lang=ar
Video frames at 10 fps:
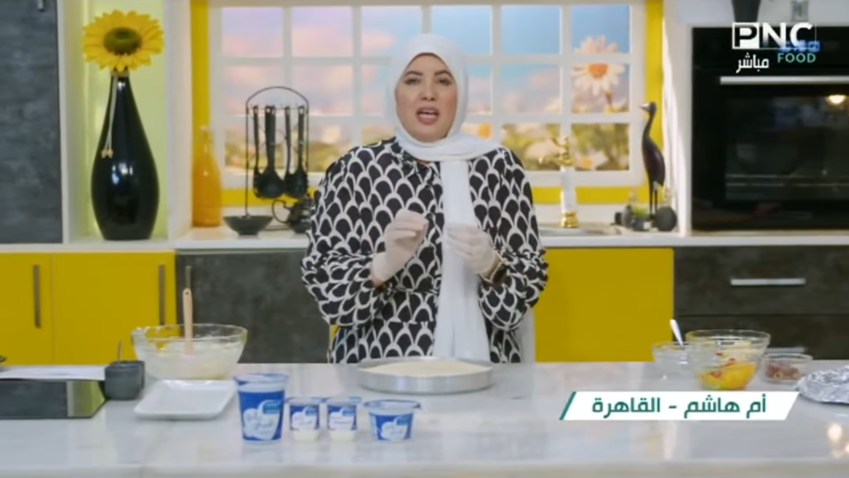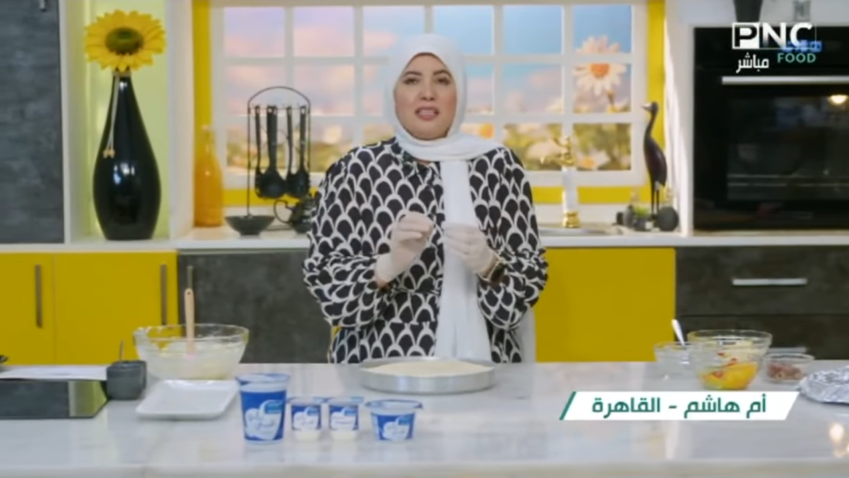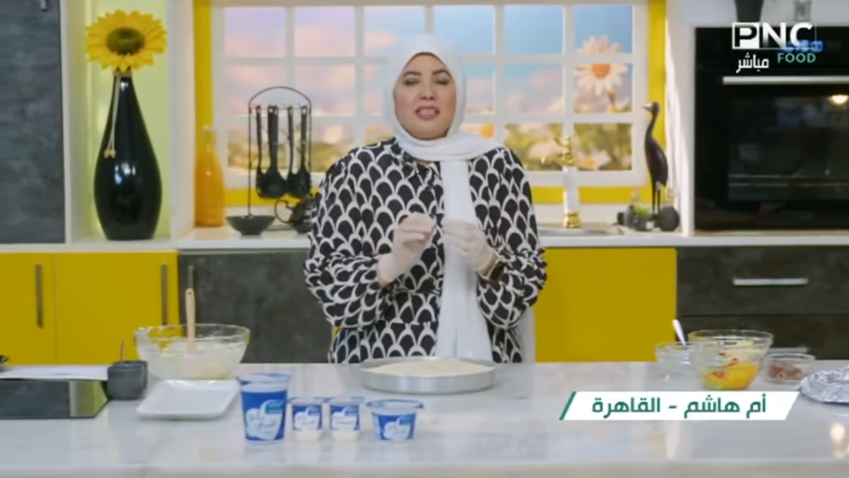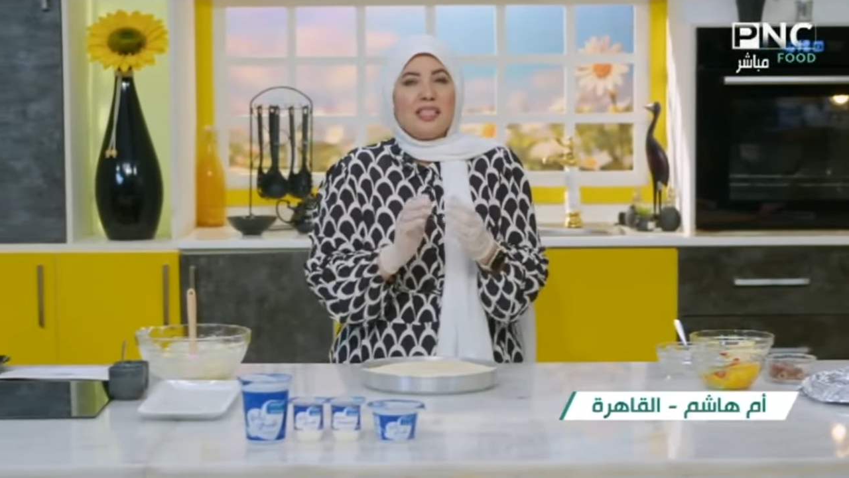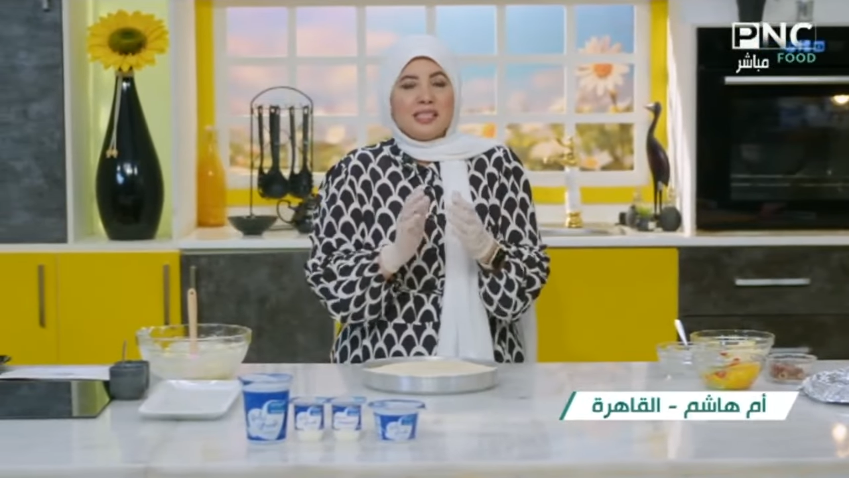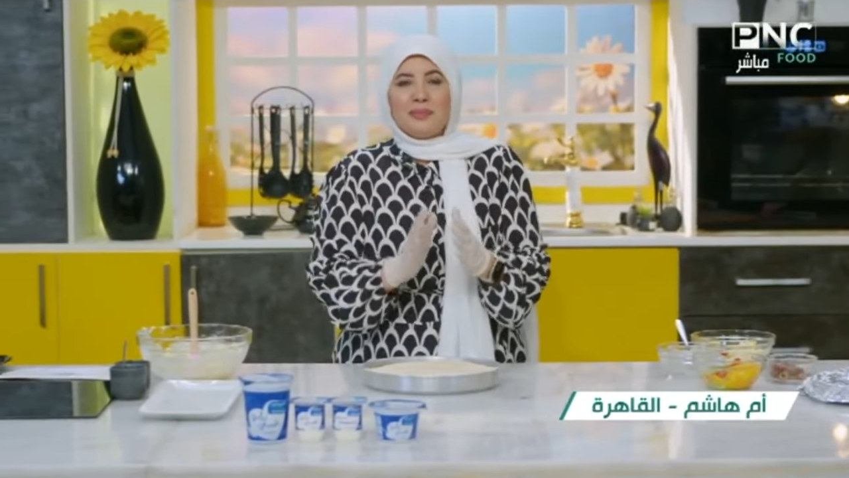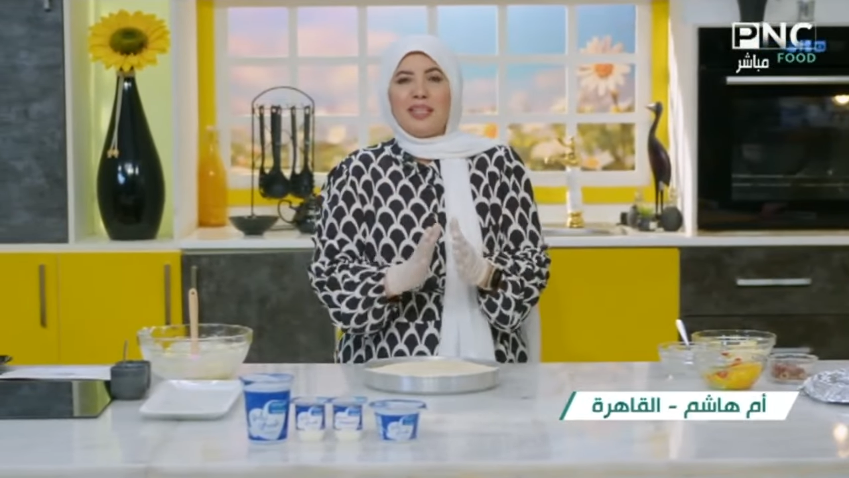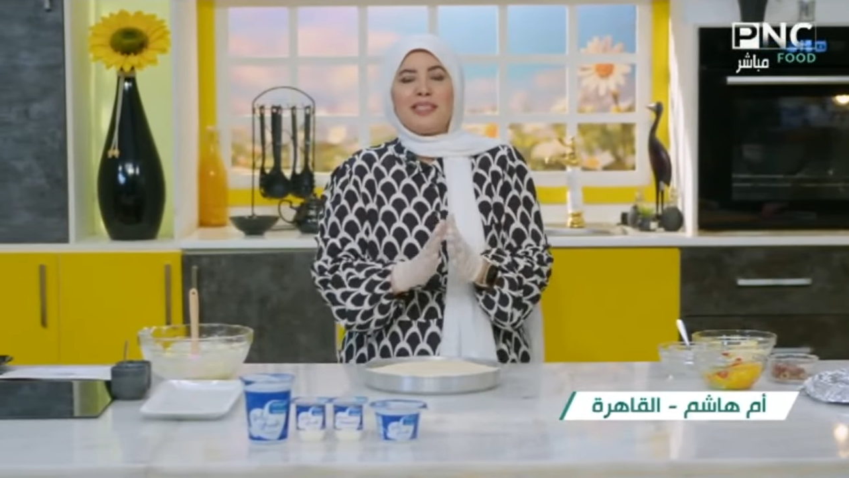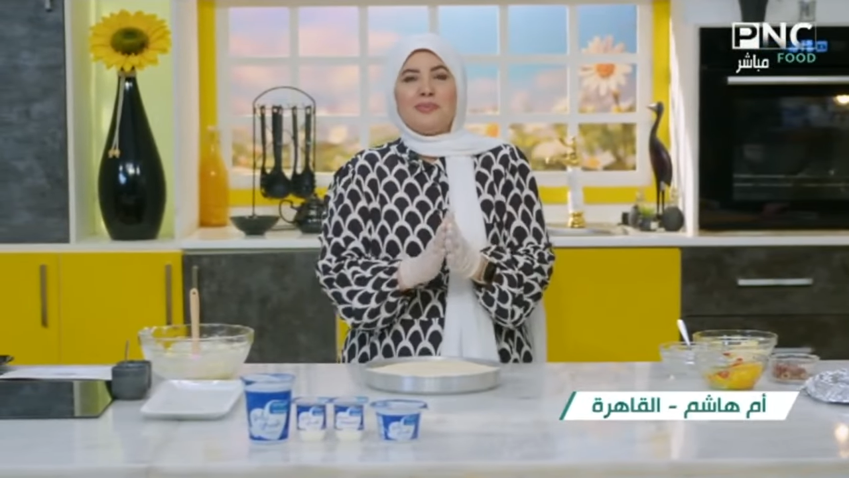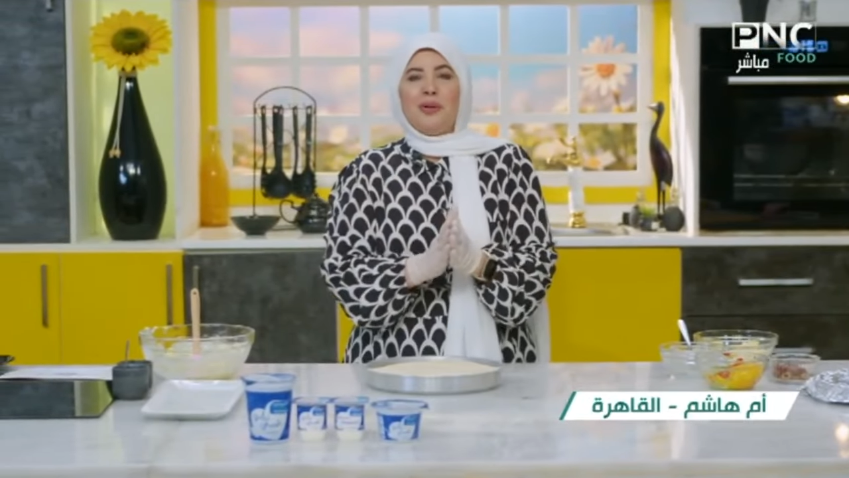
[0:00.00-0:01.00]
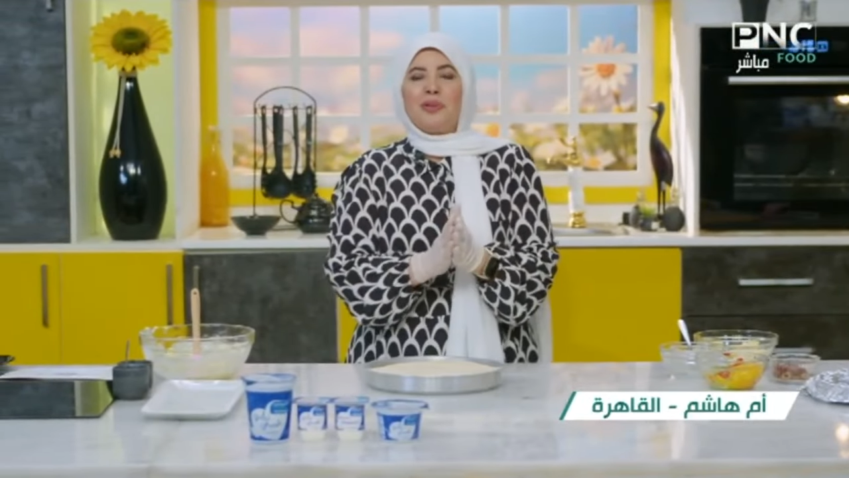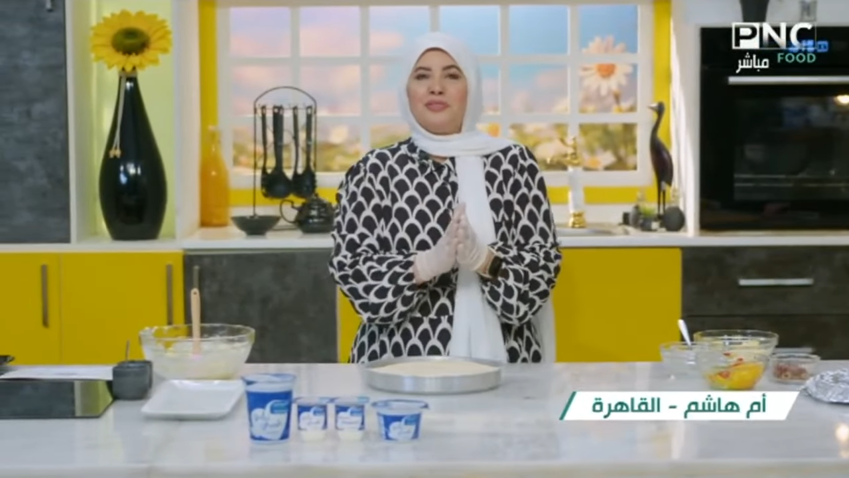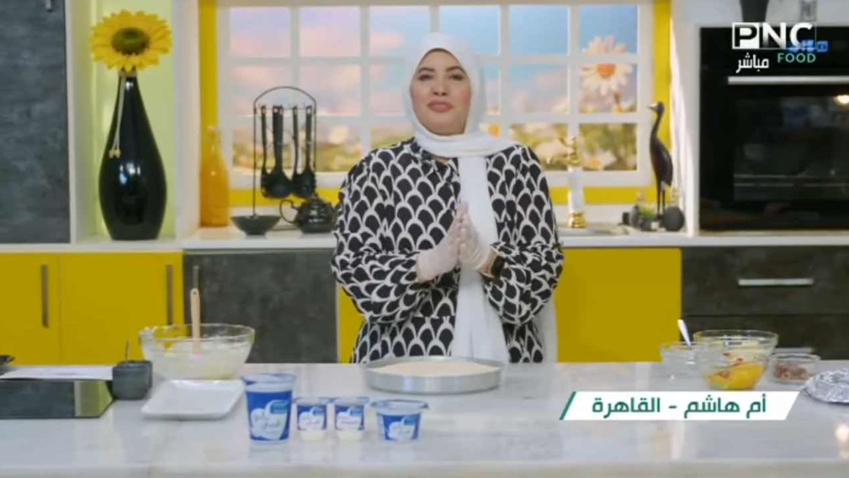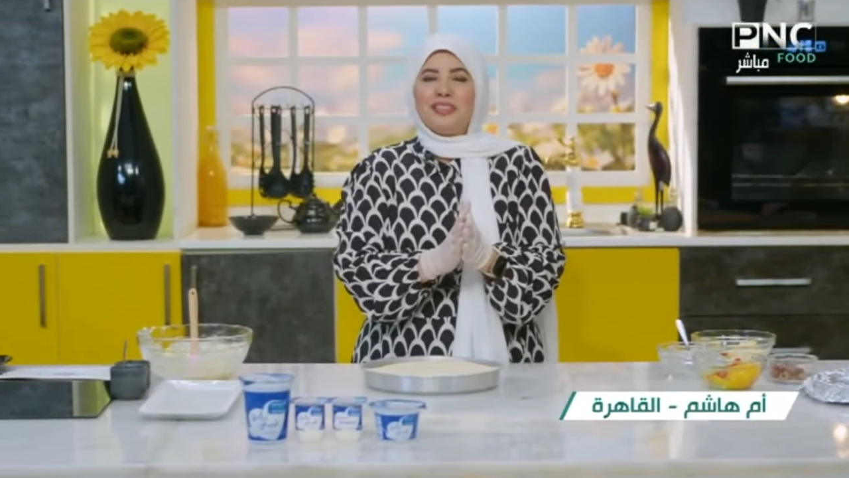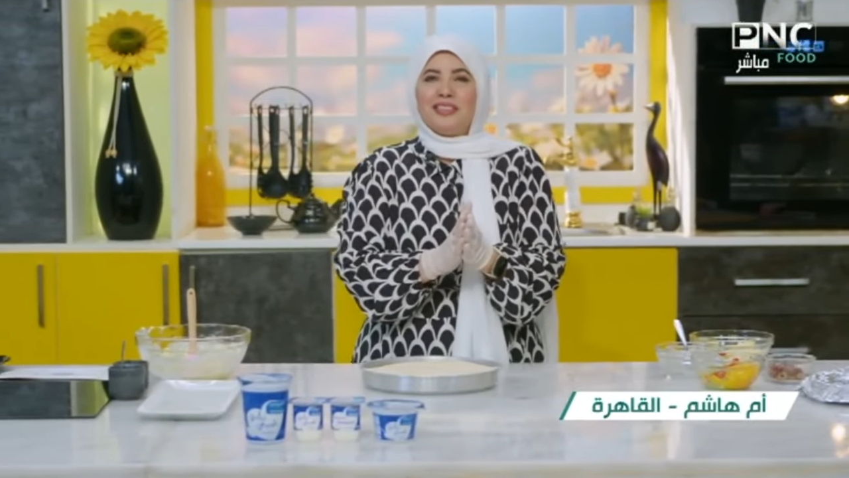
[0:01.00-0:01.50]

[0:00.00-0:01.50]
انت لازم تاخدي موقف